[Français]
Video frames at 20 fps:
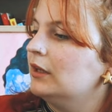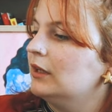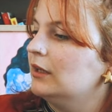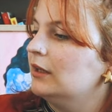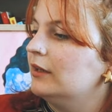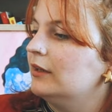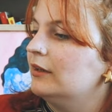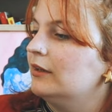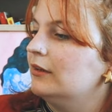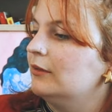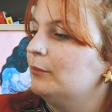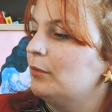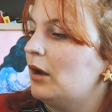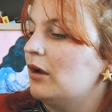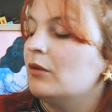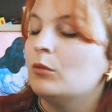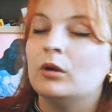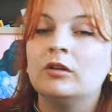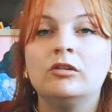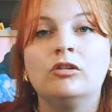et
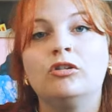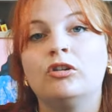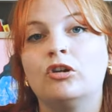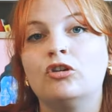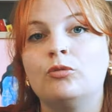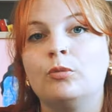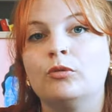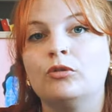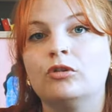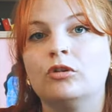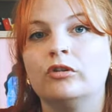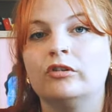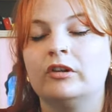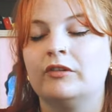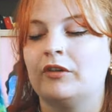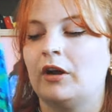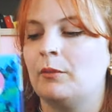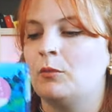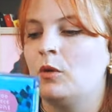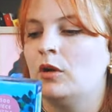bah ouais c'est ça je pense que
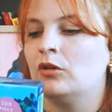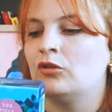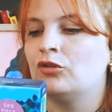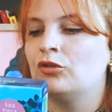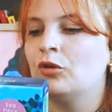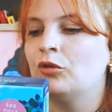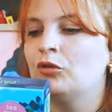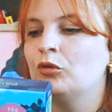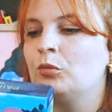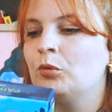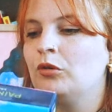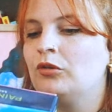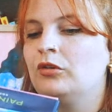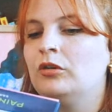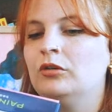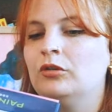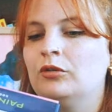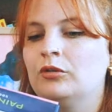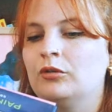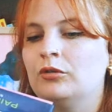c'est vraiment un genre de
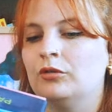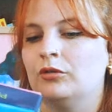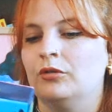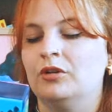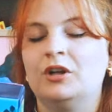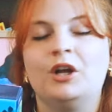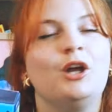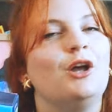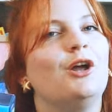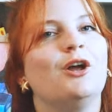puzzle que,